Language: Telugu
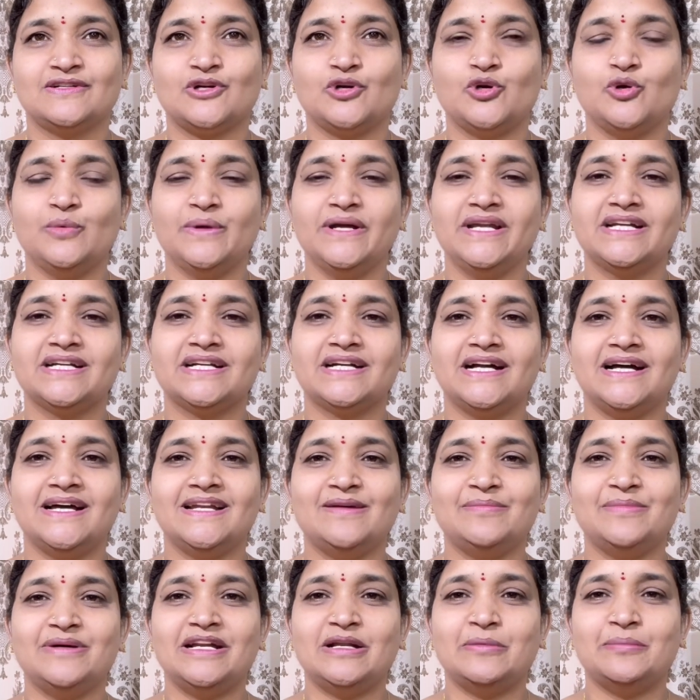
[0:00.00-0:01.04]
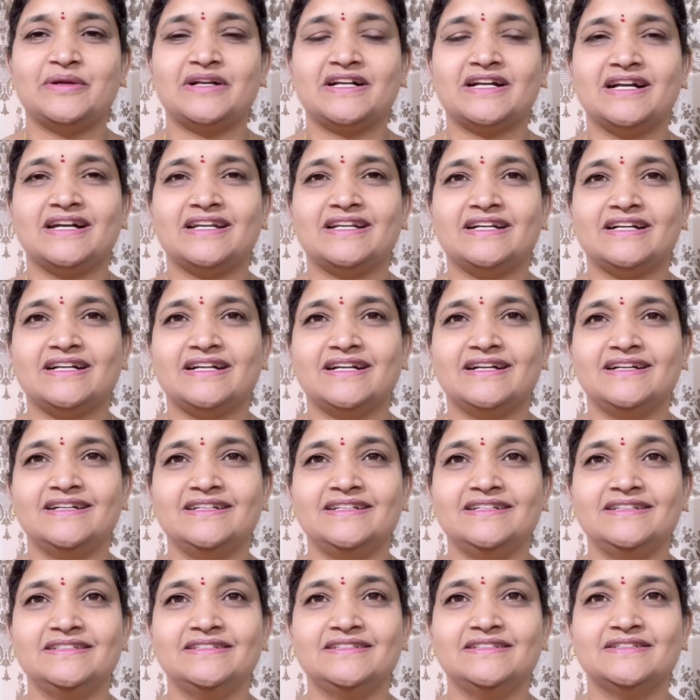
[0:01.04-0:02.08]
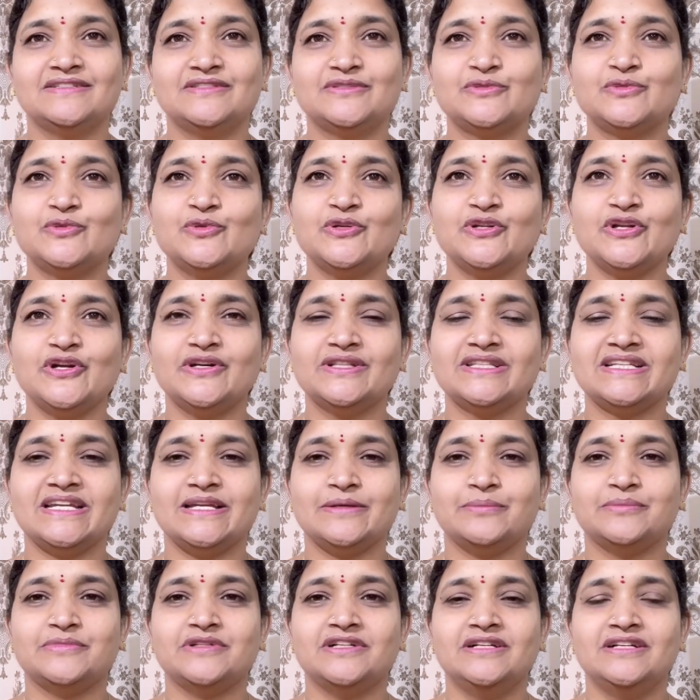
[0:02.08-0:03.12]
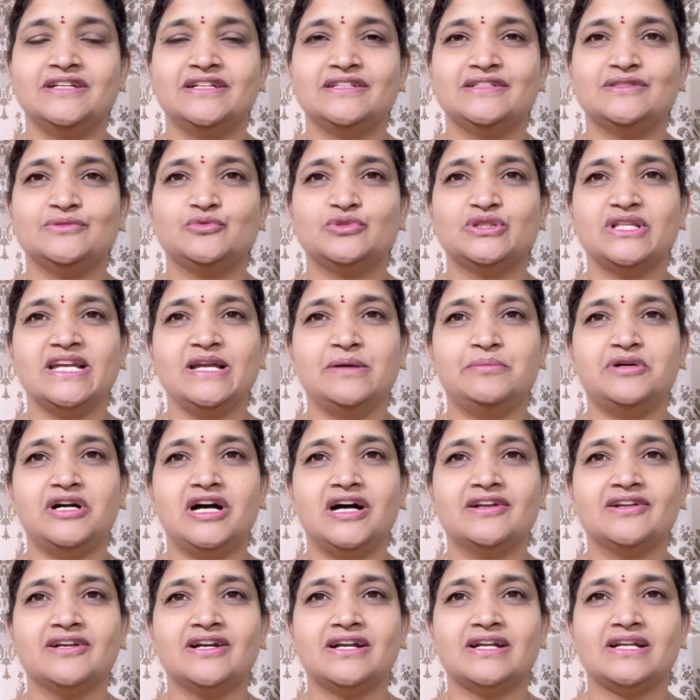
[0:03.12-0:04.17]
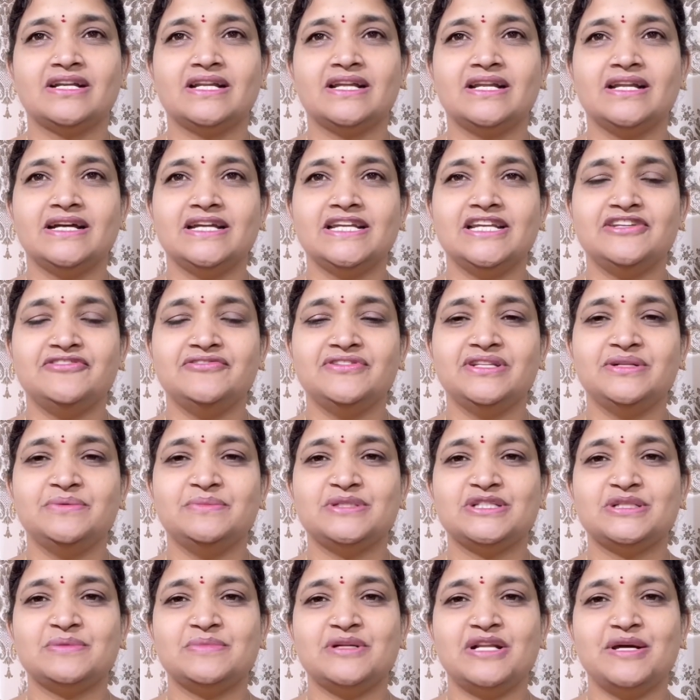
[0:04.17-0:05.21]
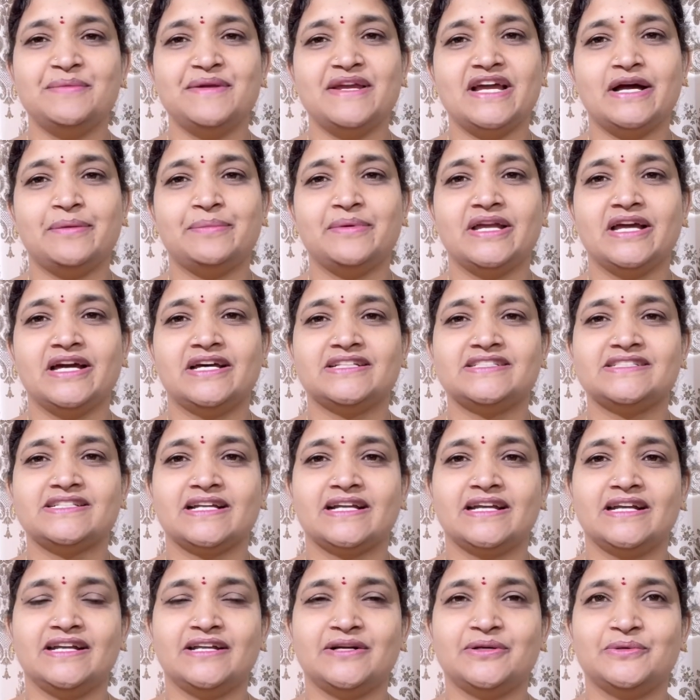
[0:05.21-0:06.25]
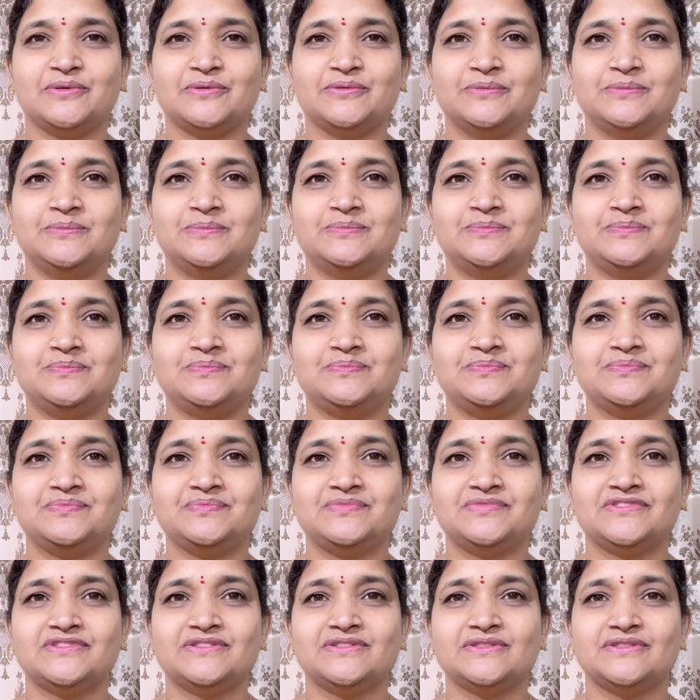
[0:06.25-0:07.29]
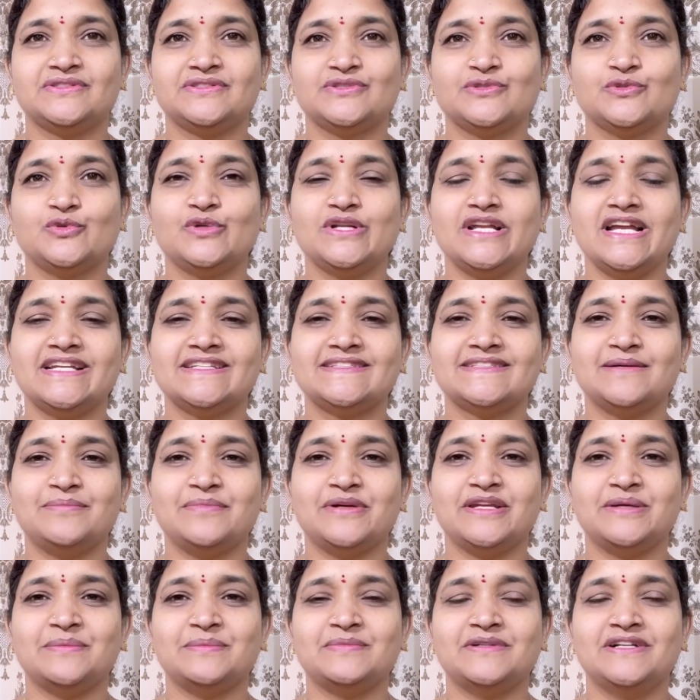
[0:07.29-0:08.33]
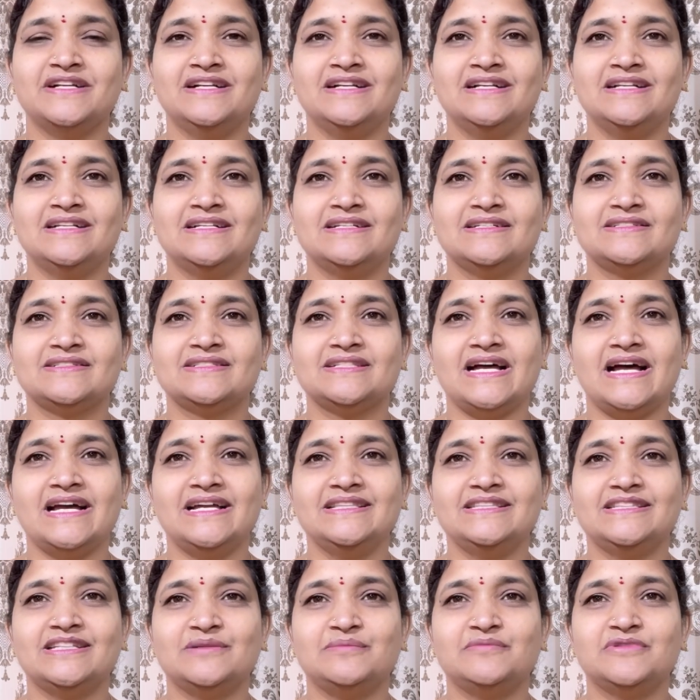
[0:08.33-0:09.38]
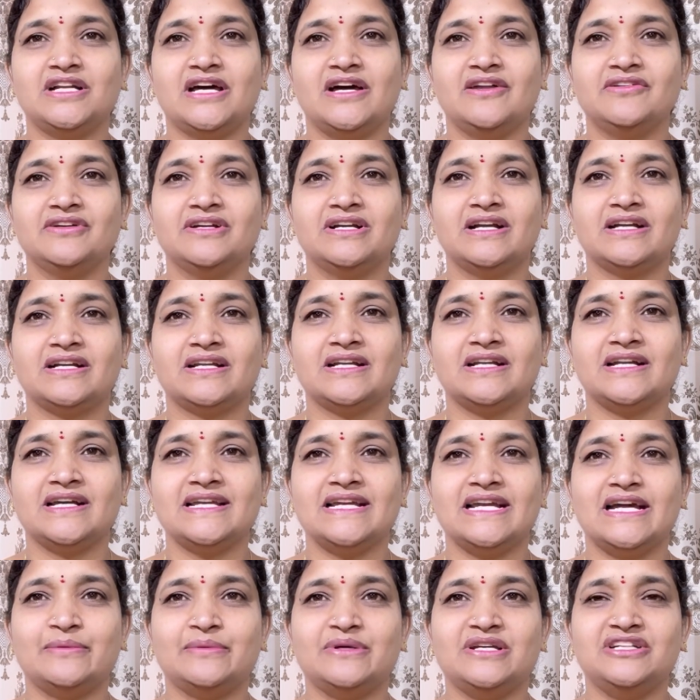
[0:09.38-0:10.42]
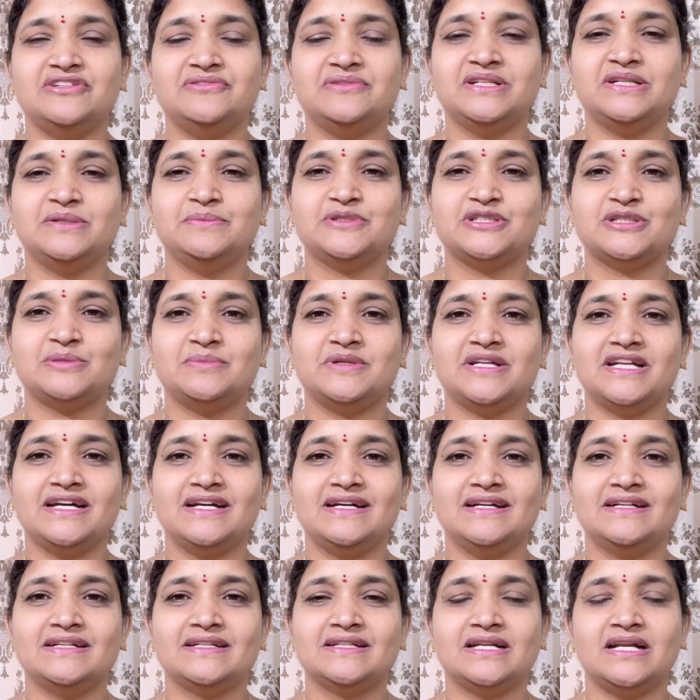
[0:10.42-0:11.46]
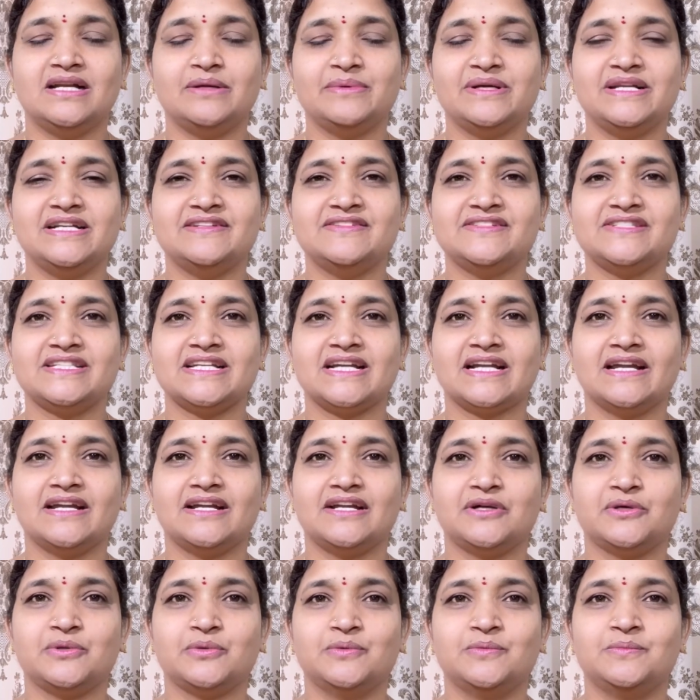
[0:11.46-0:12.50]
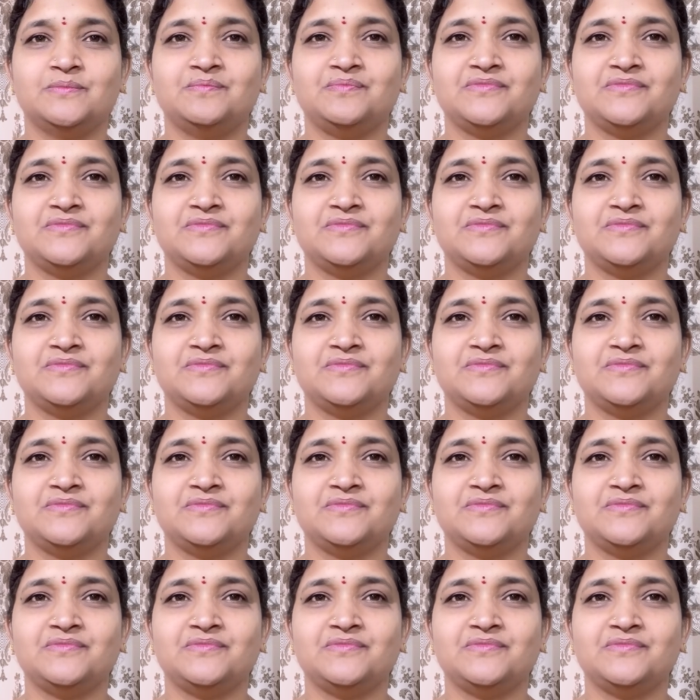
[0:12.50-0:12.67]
కువైట్ కాలమాన ప్రకారంగా సూర్యోదయం ఉదయం ఆరు గంటల ఎనిమిది నిమిషముల యాభై ఆరు సెకండ్లకు సూర్యాస్తమయం సాయంత్రం నాలుగు గంటల యాభై ఎనిమిది నిమిషముల నలభై ఎనిమిది సెకండ్లకు